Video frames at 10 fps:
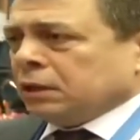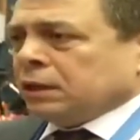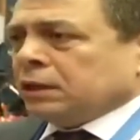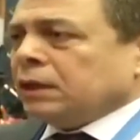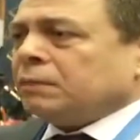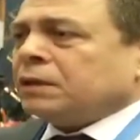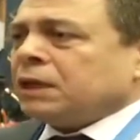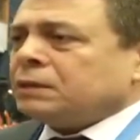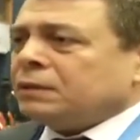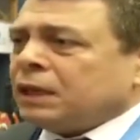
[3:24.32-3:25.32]
Kıdem
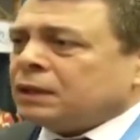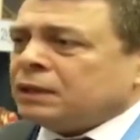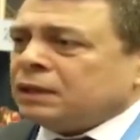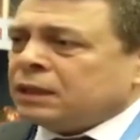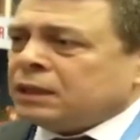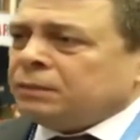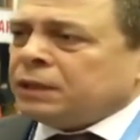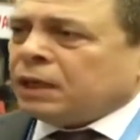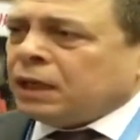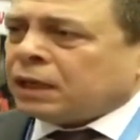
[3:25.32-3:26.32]
tazminatındaki
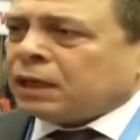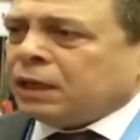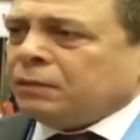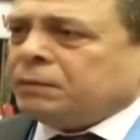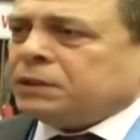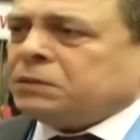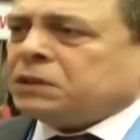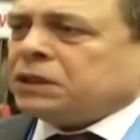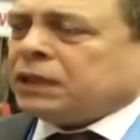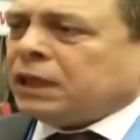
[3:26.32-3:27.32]
bir hak kaybı bizim
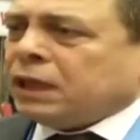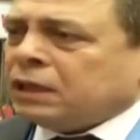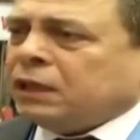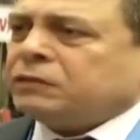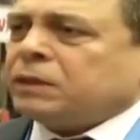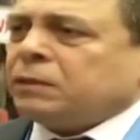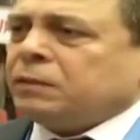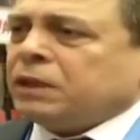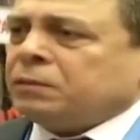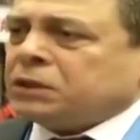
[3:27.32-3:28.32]
için genel grev
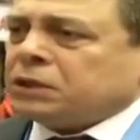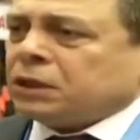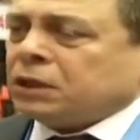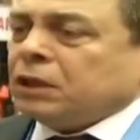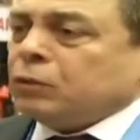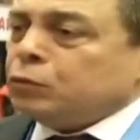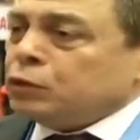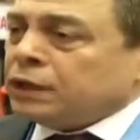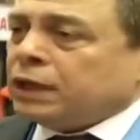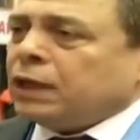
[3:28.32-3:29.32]
sebebi demiştik.
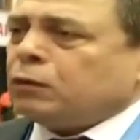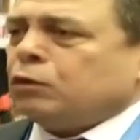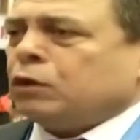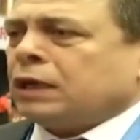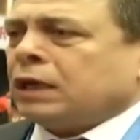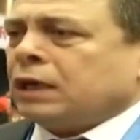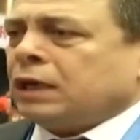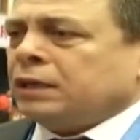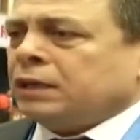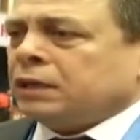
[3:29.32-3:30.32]
Bunu genel kurul kararı
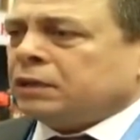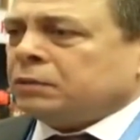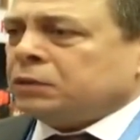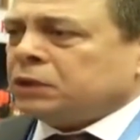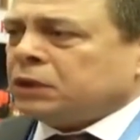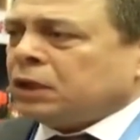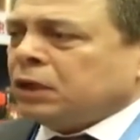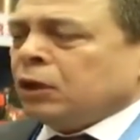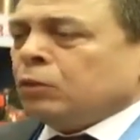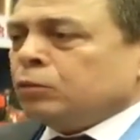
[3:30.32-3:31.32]
haline getirmiştik.
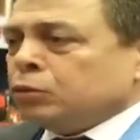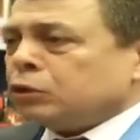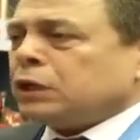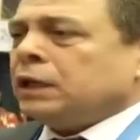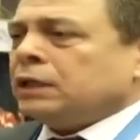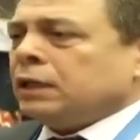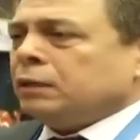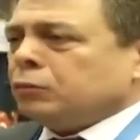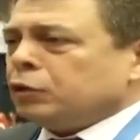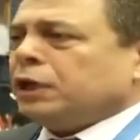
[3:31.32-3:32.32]
Bu senede
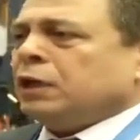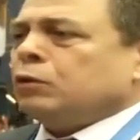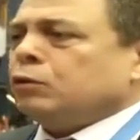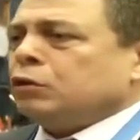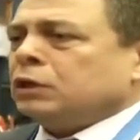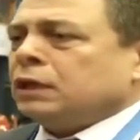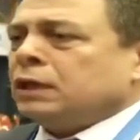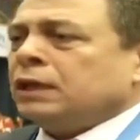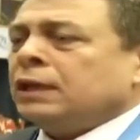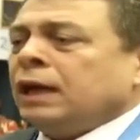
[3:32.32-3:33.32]
bu genel kurulda
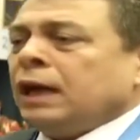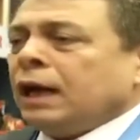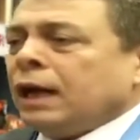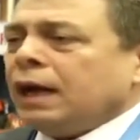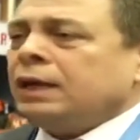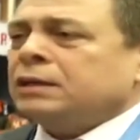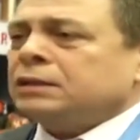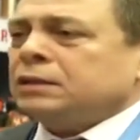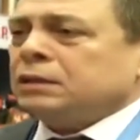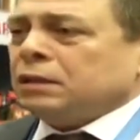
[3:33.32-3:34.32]
da
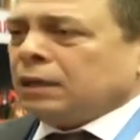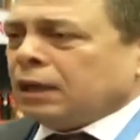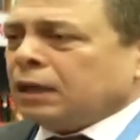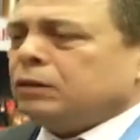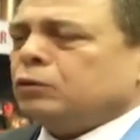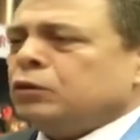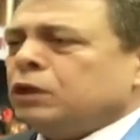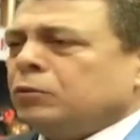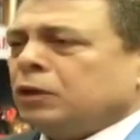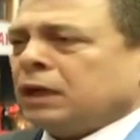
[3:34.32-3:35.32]
aynısını ay
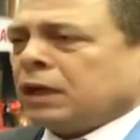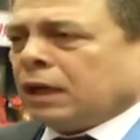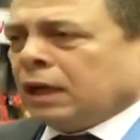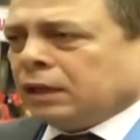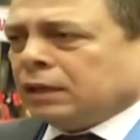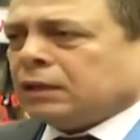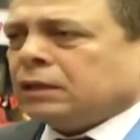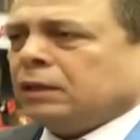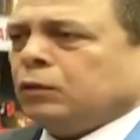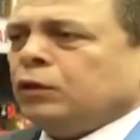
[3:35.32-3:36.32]
gündem olarak aldık.
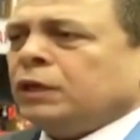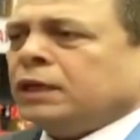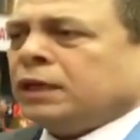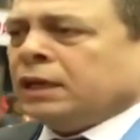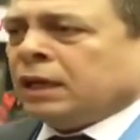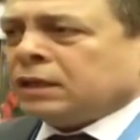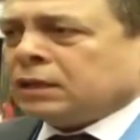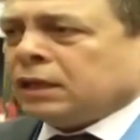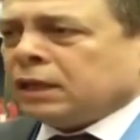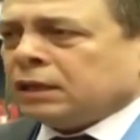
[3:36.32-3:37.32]
Önergeyi
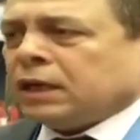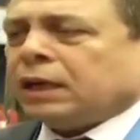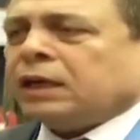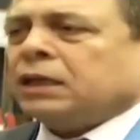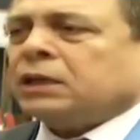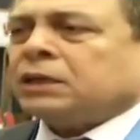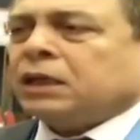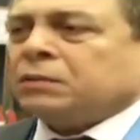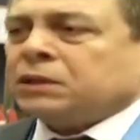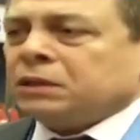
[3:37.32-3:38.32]
hazırladık.
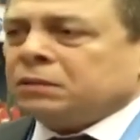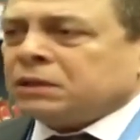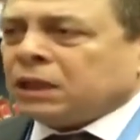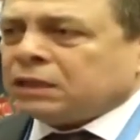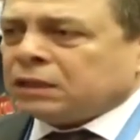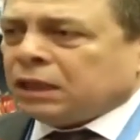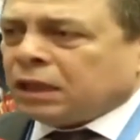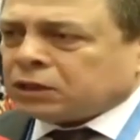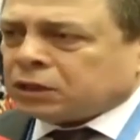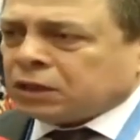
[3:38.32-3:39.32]
Arkadaşlarımız imzasını
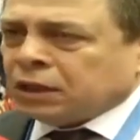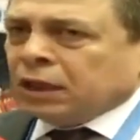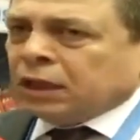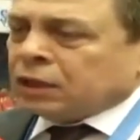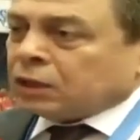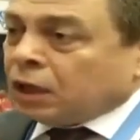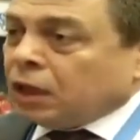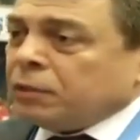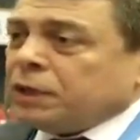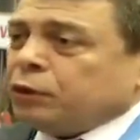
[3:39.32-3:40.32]
açtık.
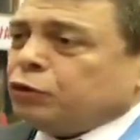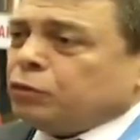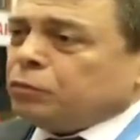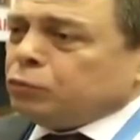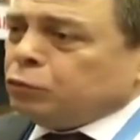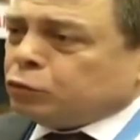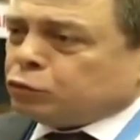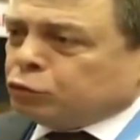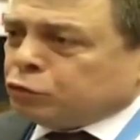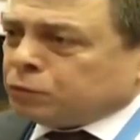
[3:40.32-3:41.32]
Tahmin ediyorum
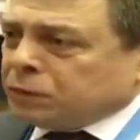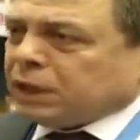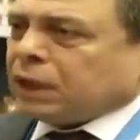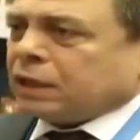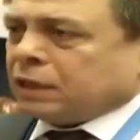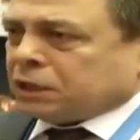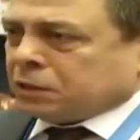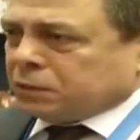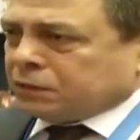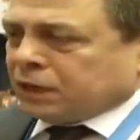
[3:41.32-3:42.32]
301
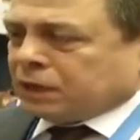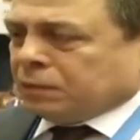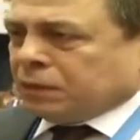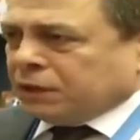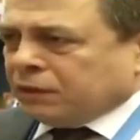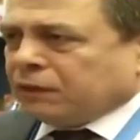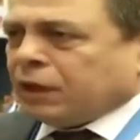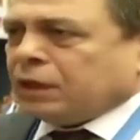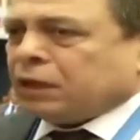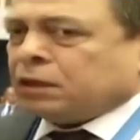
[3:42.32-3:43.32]
arkadaşımız vardı. Biri
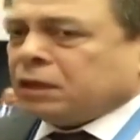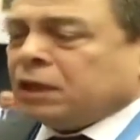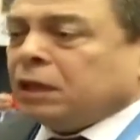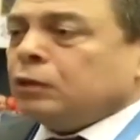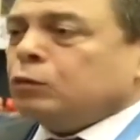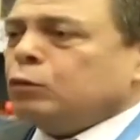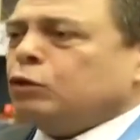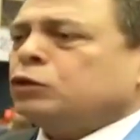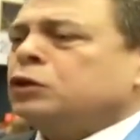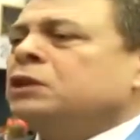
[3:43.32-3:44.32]
vefat etti.
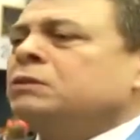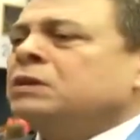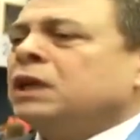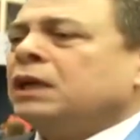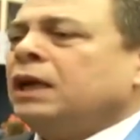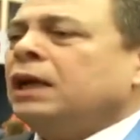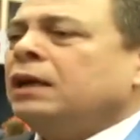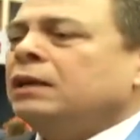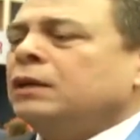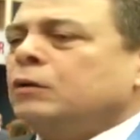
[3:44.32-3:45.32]
300 imzayla
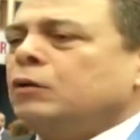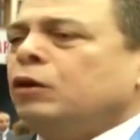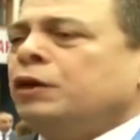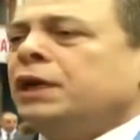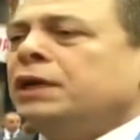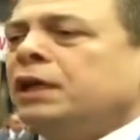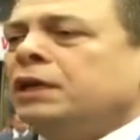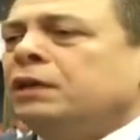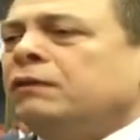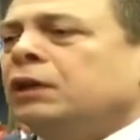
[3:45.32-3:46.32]
o
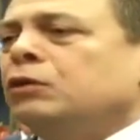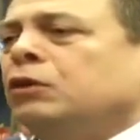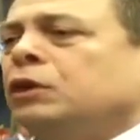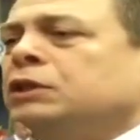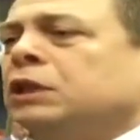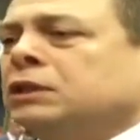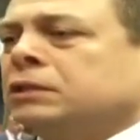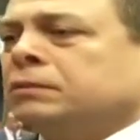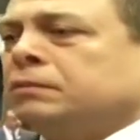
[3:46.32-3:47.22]
önergeyi divanda oylayacağız.